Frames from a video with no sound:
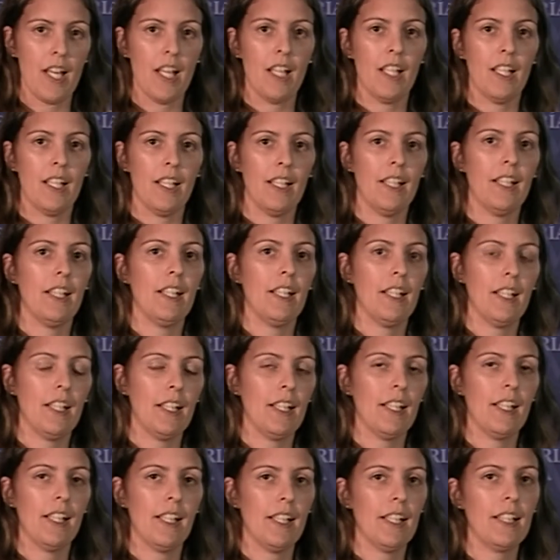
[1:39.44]
Eh,
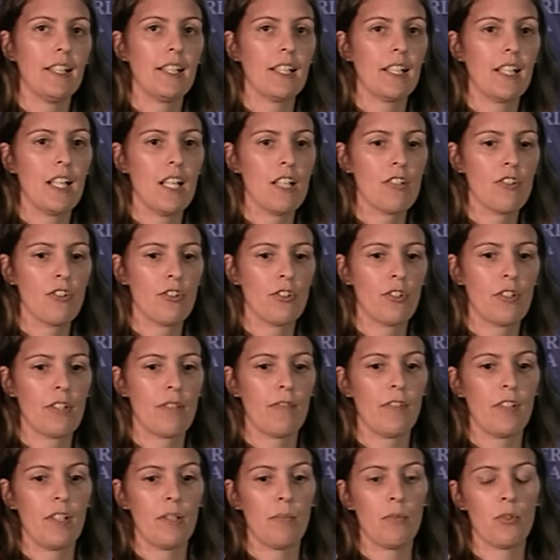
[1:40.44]
en este caso nos
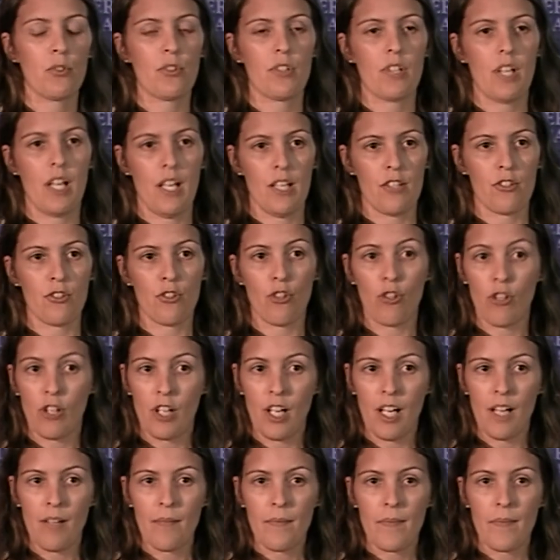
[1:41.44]
referimos a soja.